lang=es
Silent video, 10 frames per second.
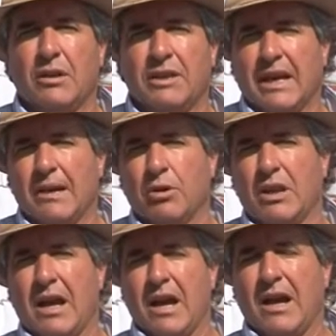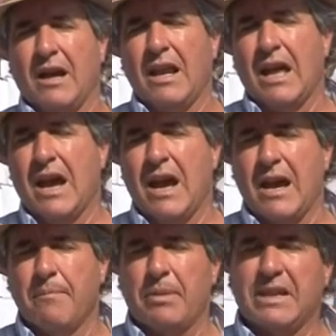digamos, la,
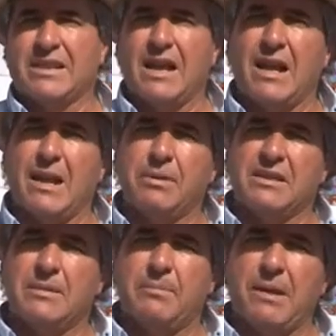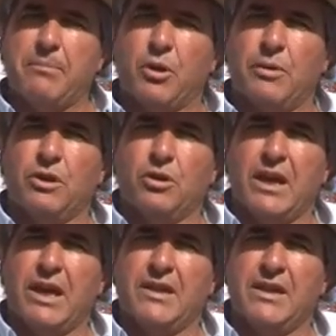empresa, la principal
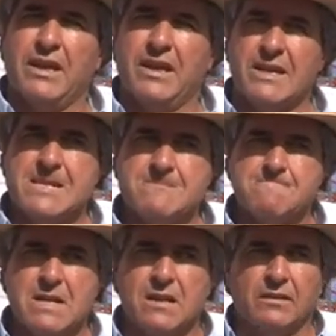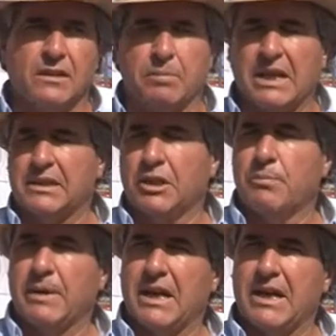proveedora de, de plásticos
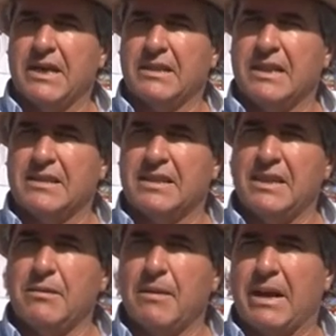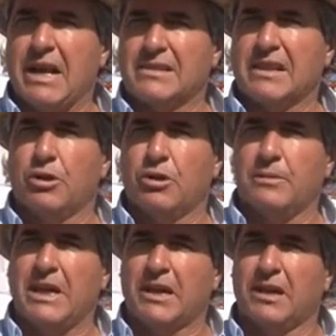para el área intensiva, para las
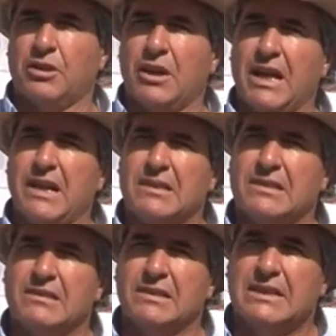economías regionales,